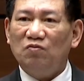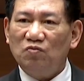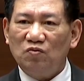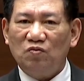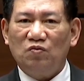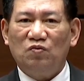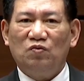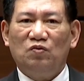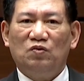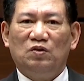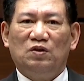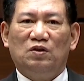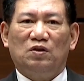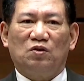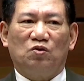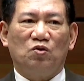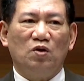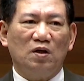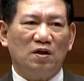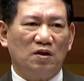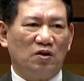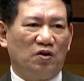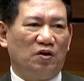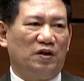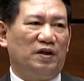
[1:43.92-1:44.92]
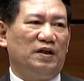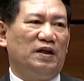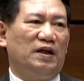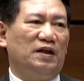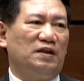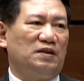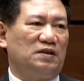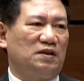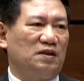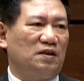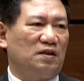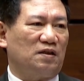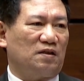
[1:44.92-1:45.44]
mong Quốc
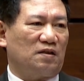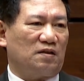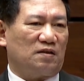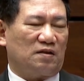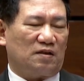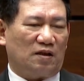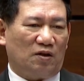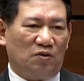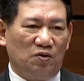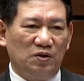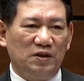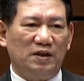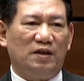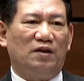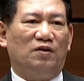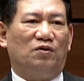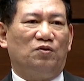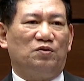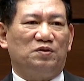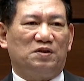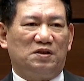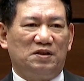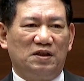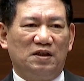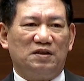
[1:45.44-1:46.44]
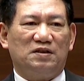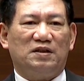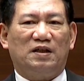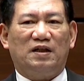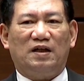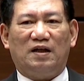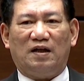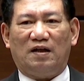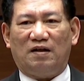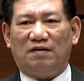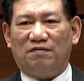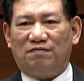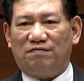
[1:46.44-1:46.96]
hội hết sức thấu hiểu,
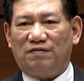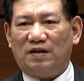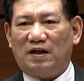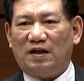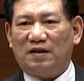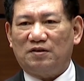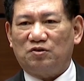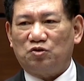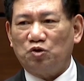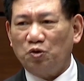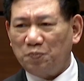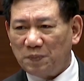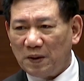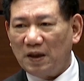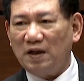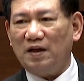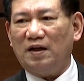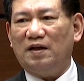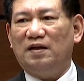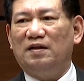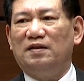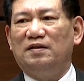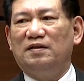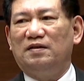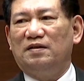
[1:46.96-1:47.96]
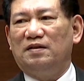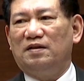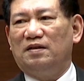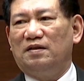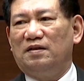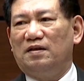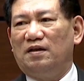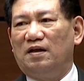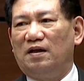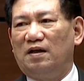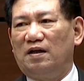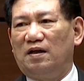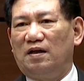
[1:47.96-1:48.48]
chia sẻ và giúp đỡ,
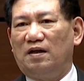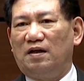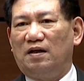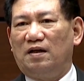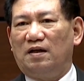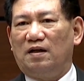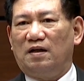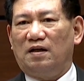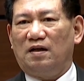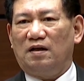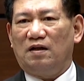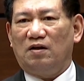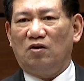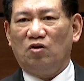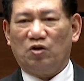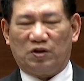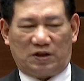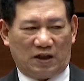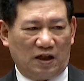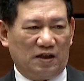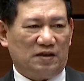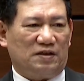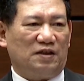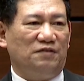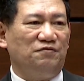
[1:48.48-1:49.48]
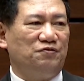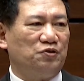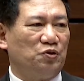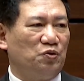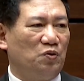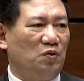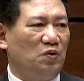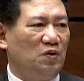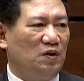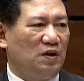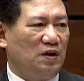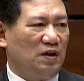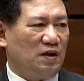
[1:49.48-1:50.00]
à, hỗ trợ
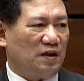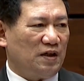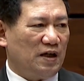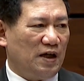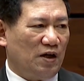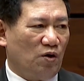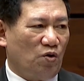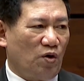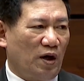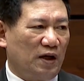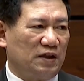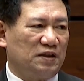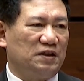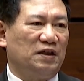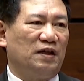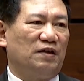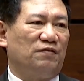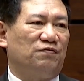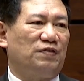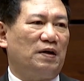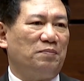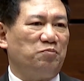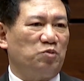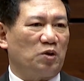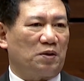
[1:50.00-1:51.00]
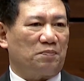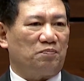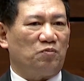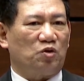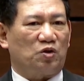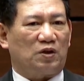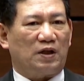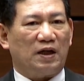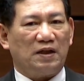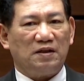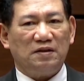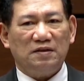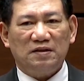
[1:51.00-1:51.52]
chính phủ để hoàn thiện pháp
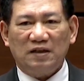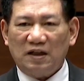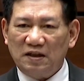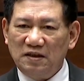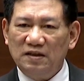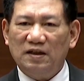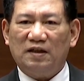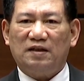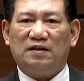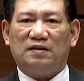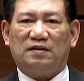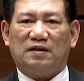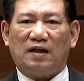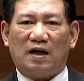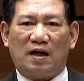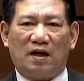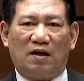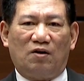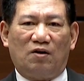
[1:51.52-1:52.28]
luật một cách nhanh nhất,